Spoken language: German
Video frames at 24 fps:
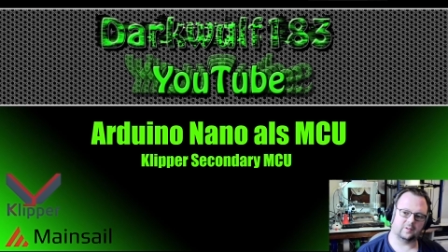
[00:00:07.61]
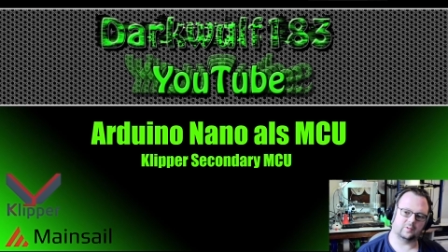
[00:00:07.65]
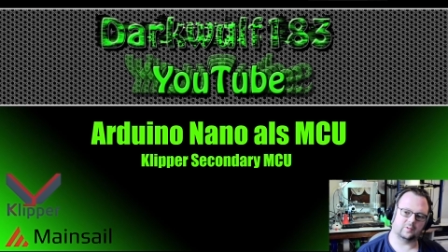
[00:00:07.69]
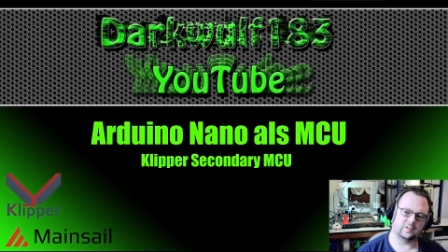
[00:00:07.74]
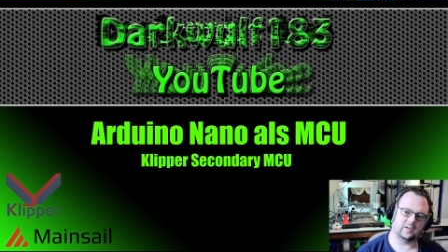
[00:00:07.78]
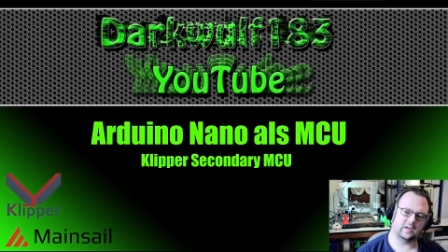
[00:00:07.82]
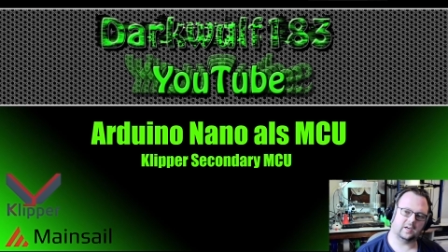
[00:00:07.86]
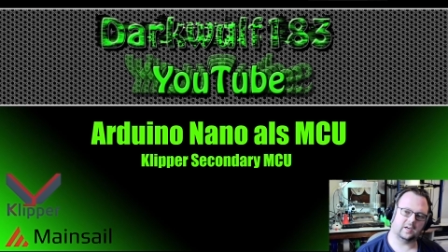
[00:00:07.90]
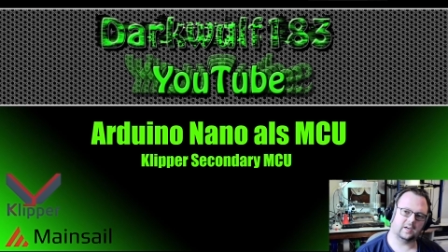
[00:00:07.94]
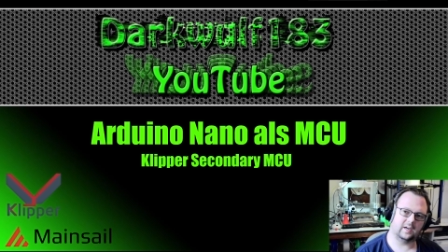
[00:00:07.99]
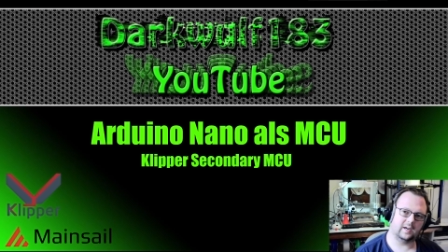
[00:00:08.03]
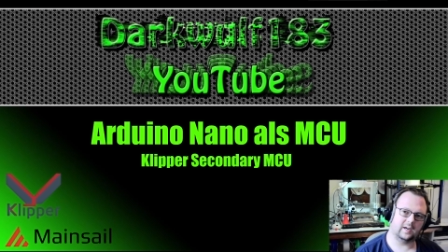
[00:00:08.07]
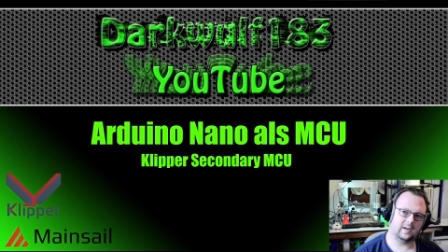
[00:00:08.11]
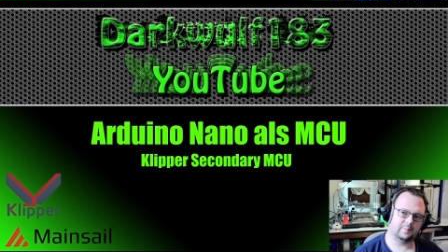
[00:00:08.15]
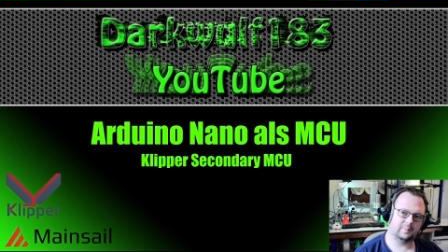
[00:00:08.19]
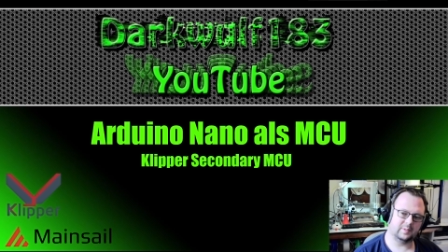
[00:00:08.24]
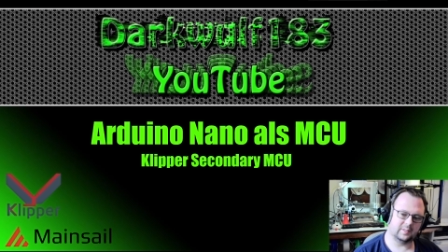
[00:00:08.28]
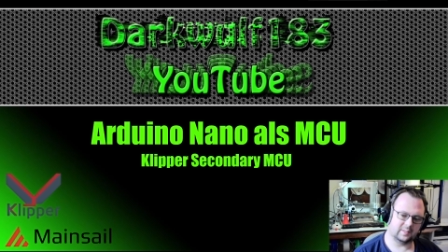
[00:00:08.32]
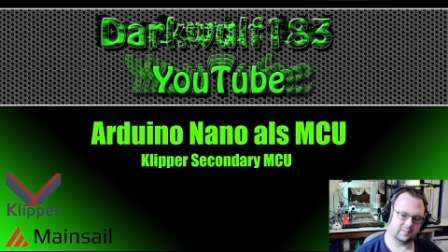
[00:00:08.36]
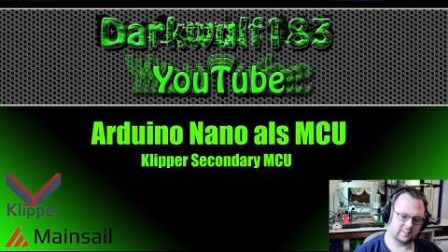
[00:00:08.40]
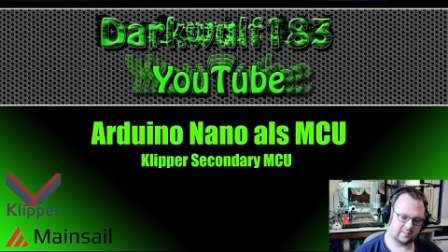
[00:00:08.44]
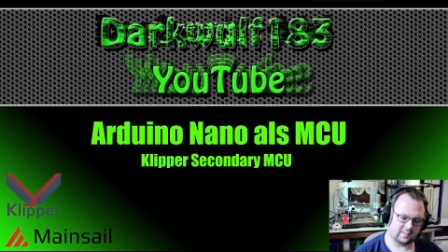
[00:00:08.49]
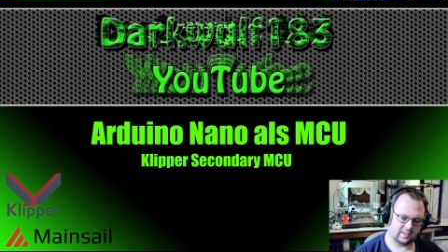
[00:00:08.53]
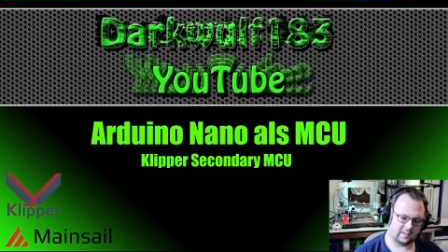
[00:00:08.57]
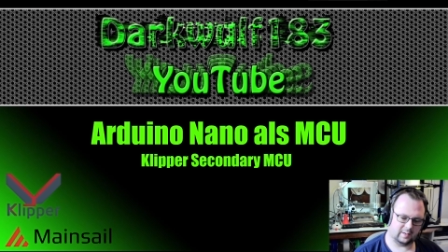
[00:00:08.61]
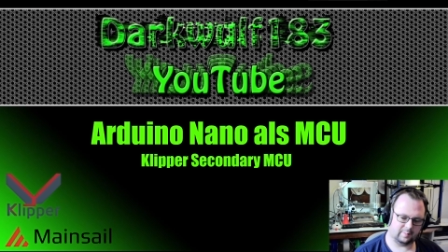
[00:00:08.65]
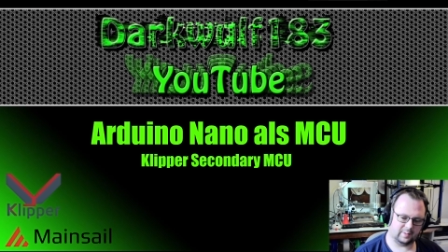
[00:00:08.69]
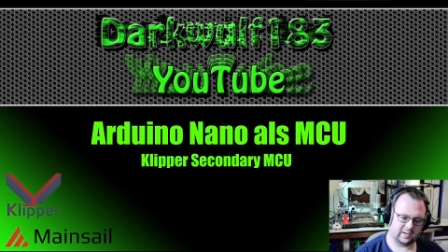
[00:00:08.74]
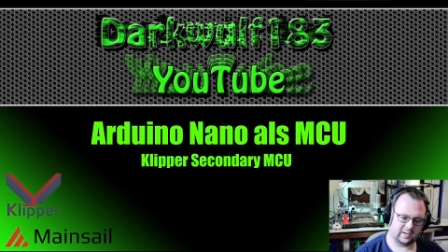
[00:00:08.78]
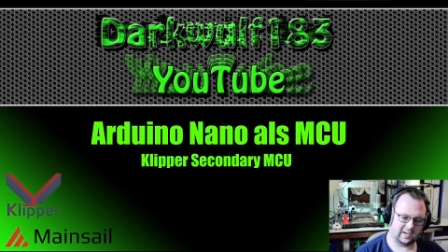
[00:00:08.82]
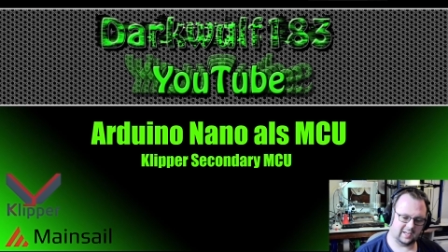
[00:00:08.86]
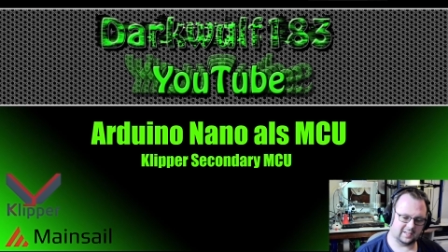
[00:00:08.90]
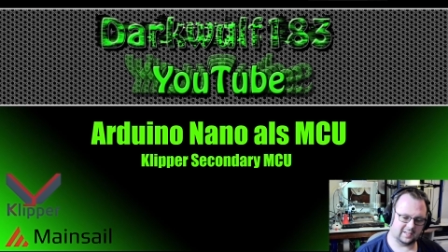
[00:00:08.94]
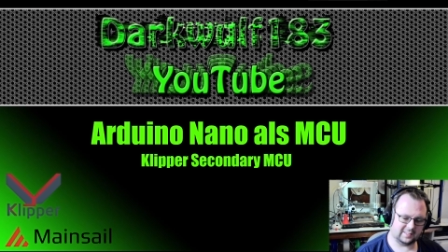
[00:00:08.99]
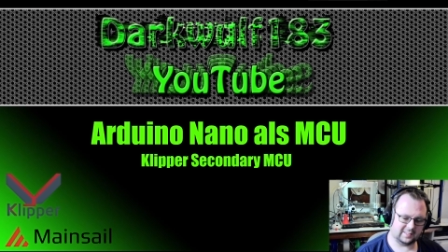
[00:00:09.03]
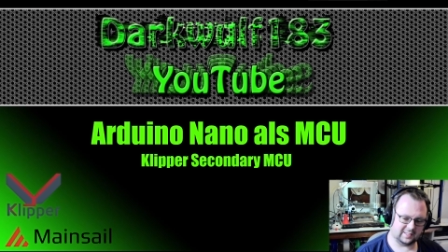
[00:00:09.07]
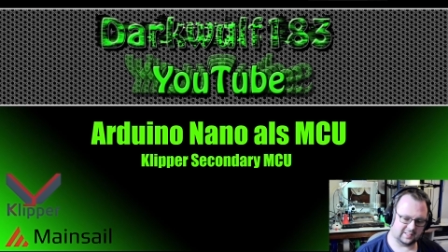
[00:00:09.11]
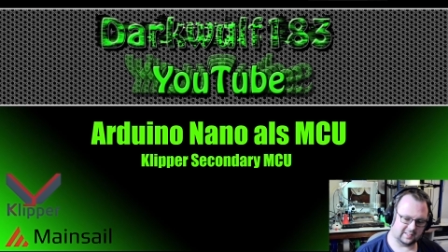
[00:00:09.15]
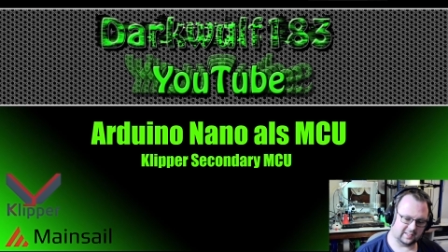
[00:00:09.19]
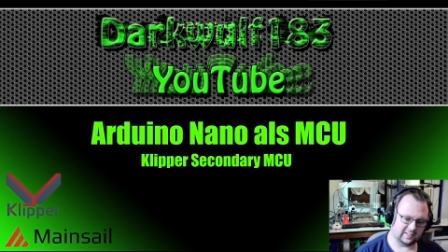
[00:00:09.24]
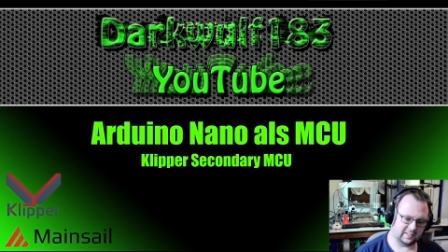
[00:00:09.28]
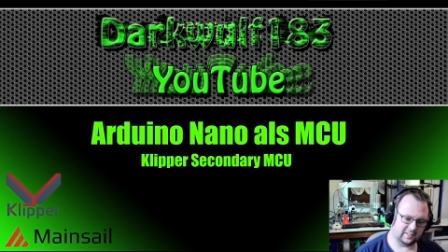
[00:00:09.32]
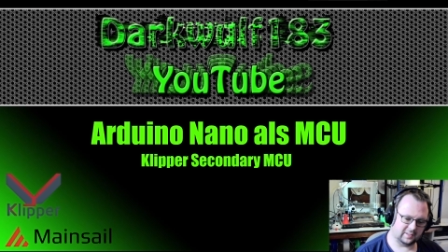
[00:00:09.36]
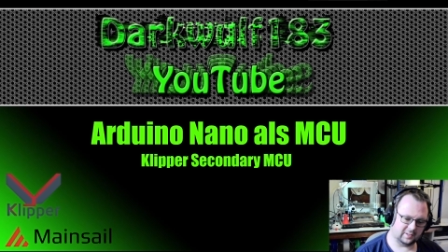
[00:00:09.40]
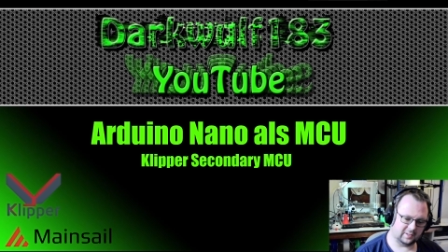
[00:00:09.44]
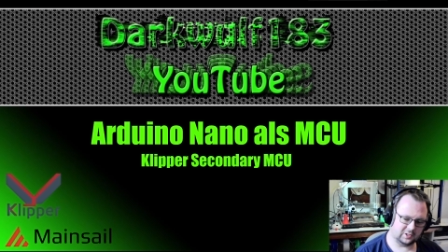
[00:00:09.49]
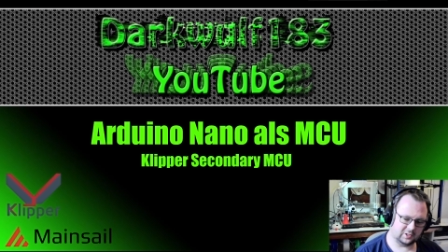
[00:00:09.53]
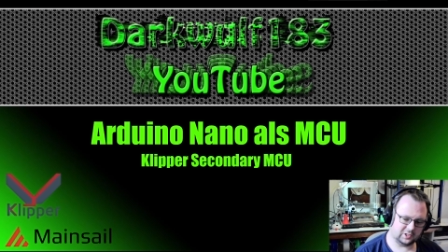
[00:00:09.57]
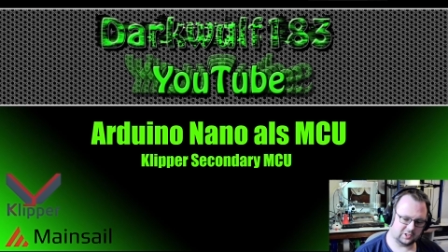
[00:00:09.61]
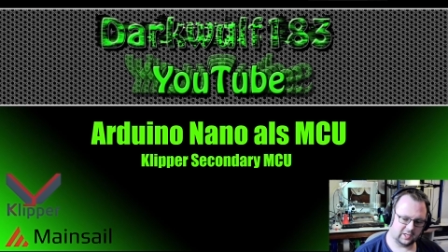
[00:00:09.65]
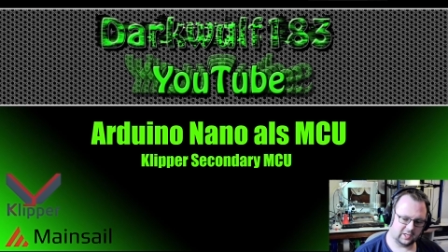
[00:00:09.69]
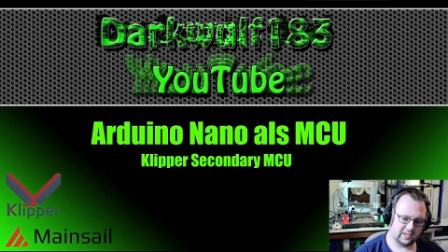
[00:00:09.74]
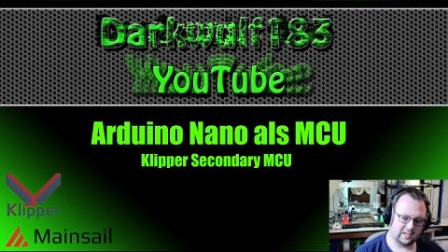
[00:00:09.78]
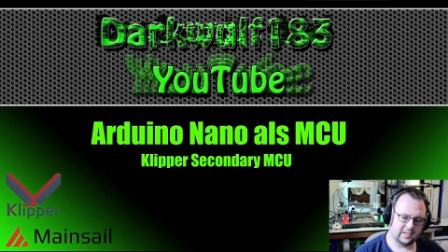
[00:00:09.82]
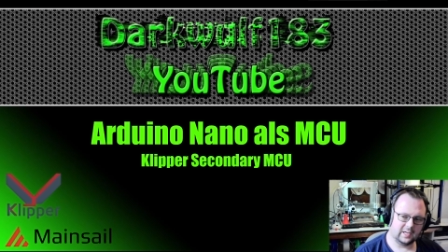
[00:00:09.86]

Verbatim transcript: da habe, ist aber alles identisch,